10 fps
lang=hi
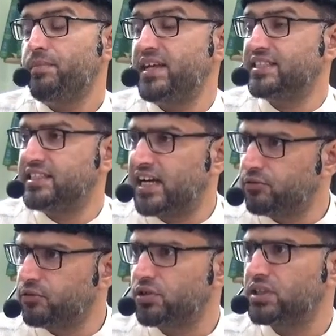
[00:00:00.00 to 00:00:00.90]
मैं
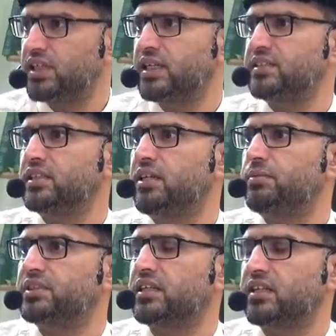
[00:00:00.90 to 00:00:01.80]
जानवरों की तरह की ज़िंदगी
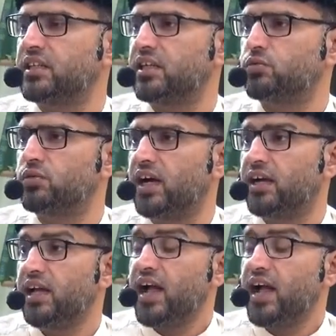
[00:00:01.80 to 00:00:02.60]
बसर करने लगूंगा